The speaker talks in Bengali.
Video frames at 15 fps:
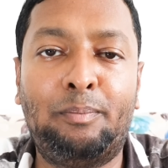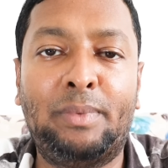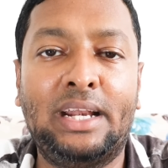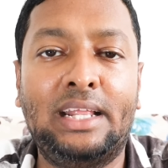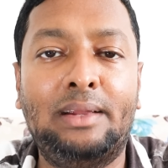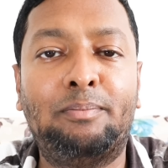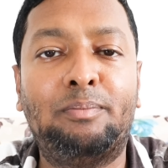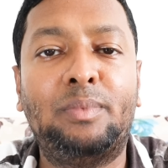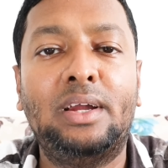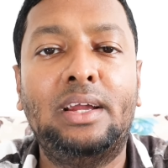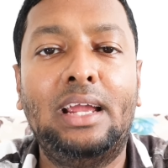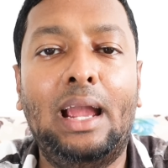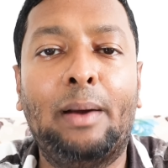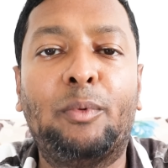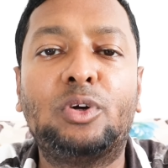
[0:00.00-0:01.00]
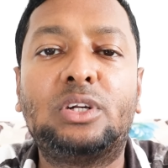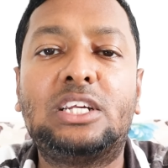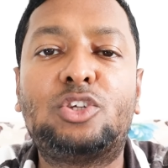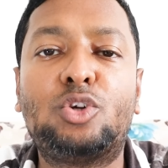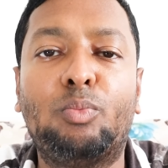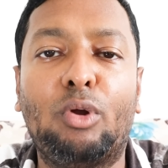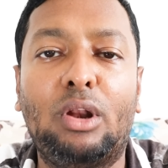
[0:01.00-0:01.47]
মানে এমন
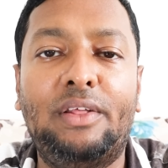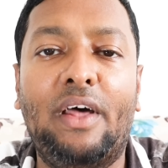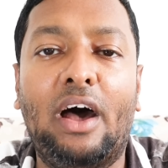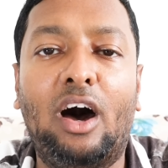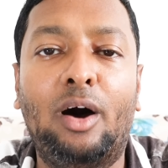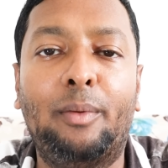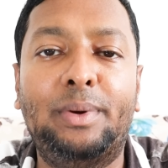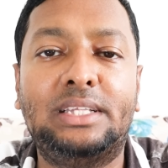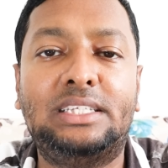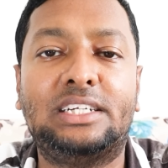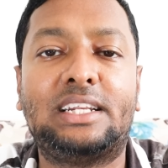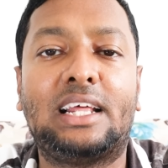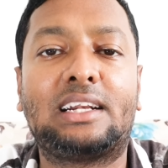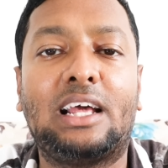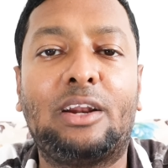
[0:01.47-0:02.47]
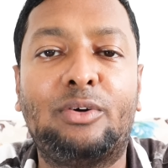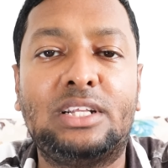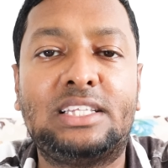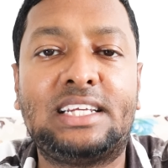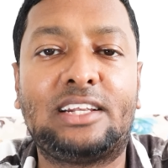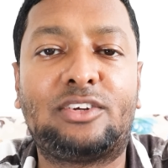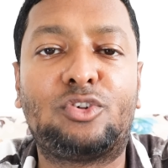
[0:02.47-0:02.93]
কিছু বলে দেওয়া হবে যেটার
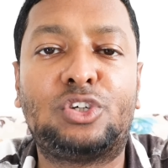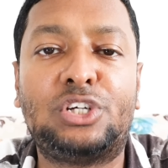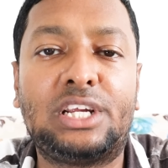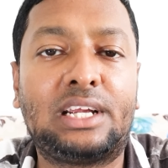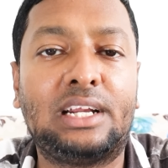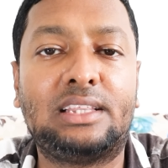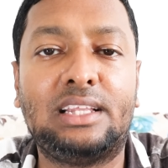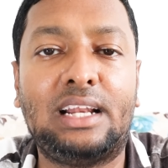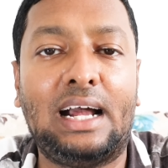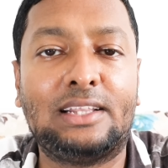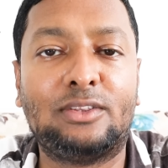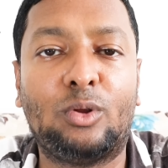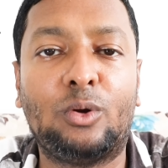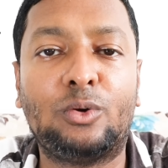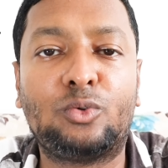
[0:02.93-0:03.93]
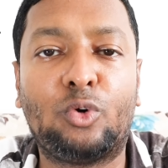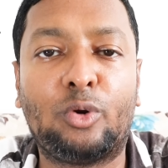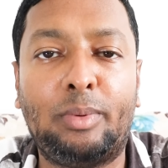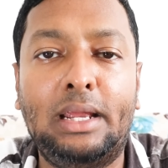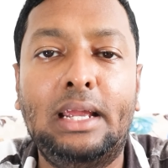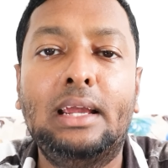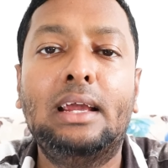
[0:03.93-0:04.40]
কারণে ছাত্র শিক্ষার্থীরা আন্দোলন
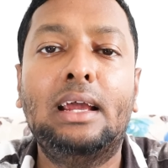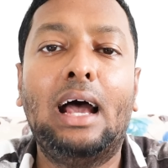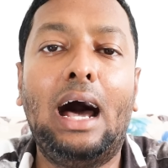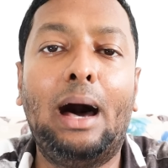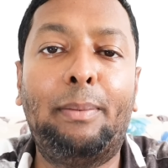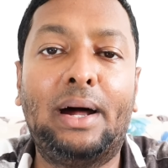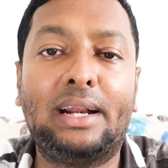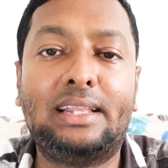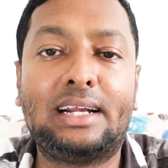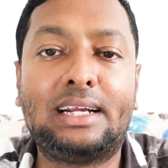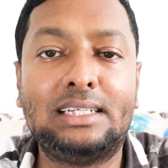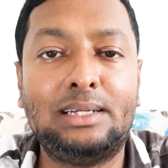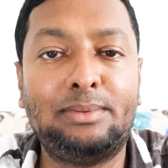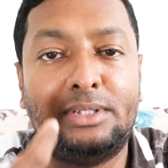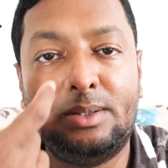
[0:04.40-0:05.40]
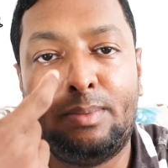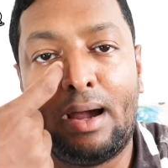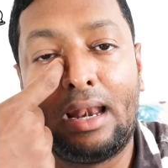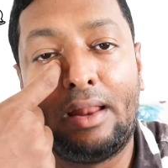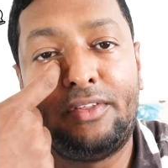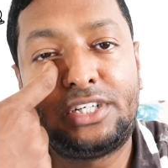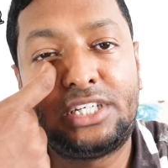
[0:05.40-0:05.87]
করবে আবার দেখা যাবে যে
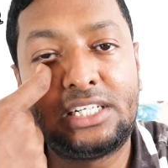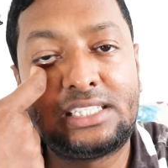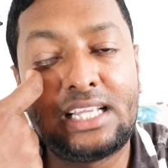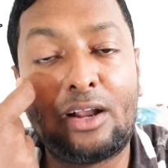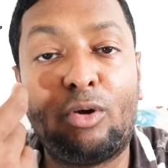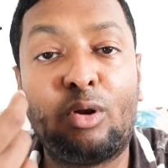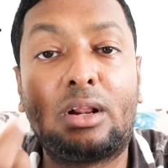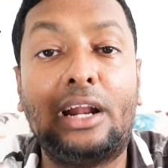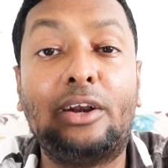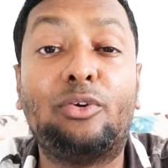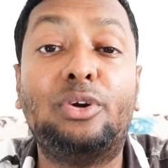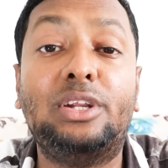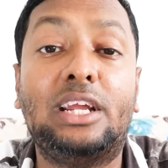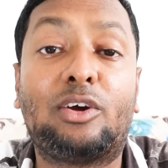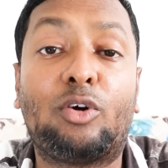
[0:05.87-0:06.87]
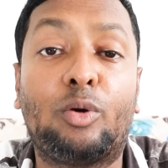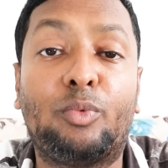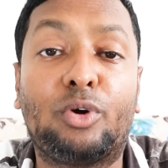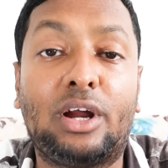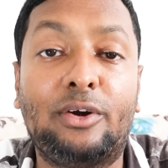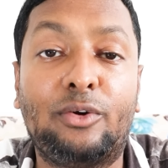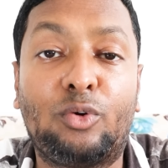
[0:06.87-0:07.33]
বাংলাদেশের ছাগলকাণ্ড নিয়ে
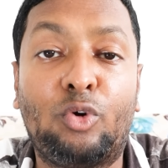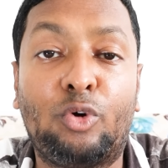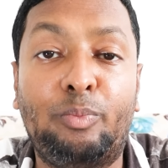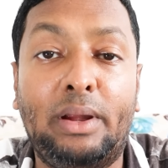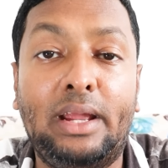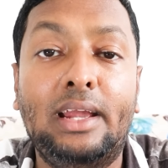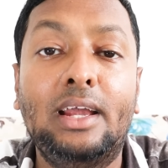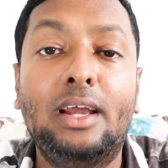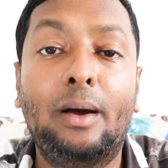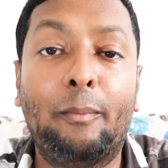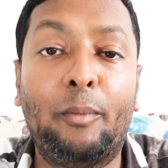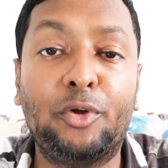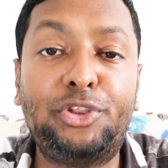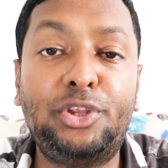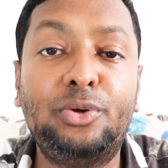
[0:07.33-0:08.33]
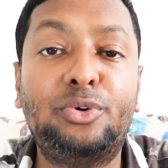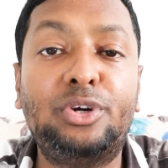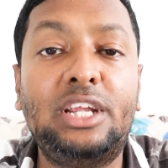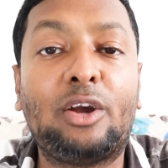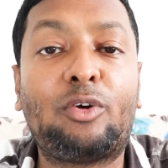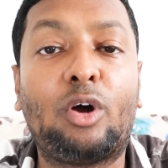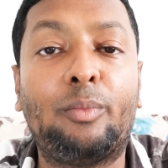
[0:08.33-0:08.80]
কর্মকাণ্ড ঘটবে মতিউর
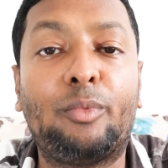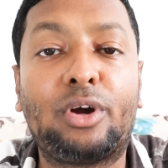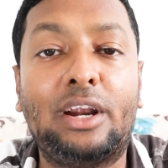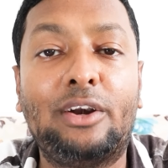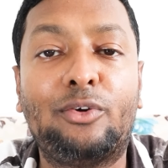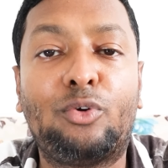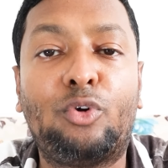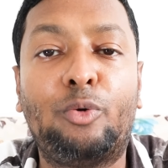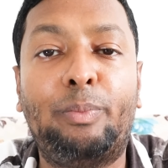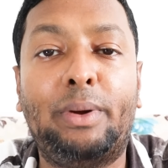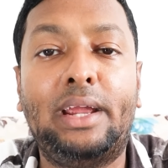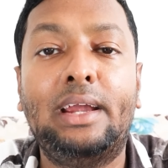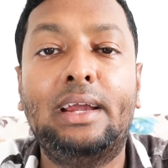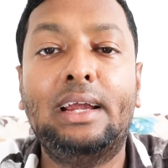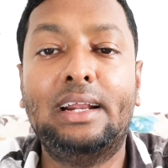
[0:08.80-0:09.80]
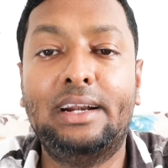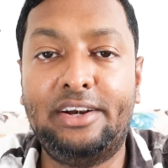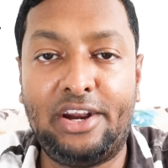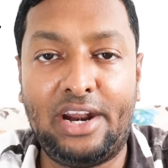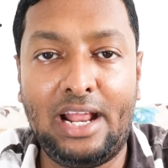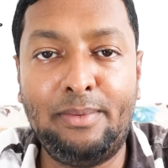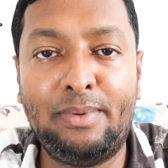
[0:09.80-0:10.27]
নিয়ে কর্মকাণ্ড ঘটবে
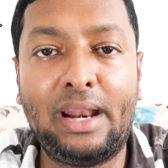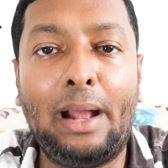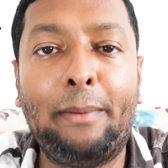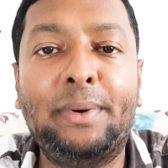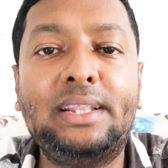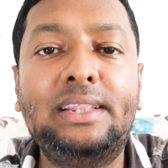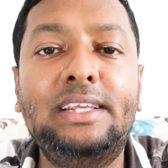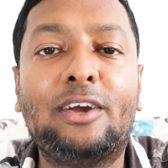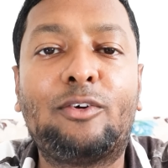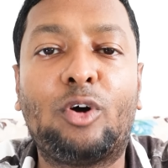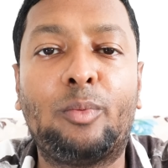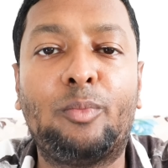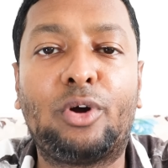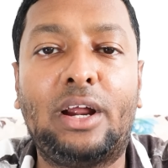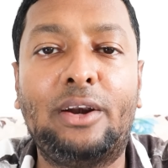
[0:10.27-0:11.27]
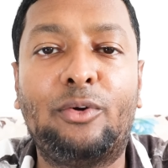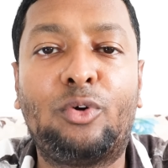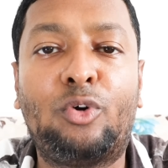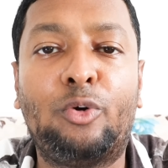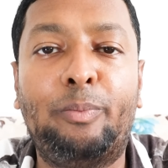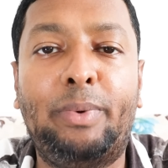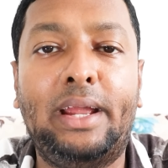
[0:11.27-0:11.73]
ড্রাইভার আবেদ নিয়ে কর্মকাণ্ড
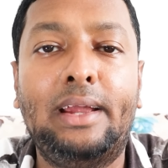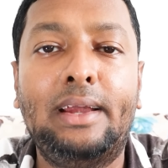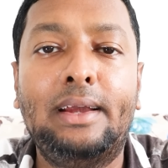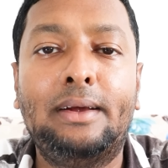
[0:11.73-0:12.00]
ঘটবে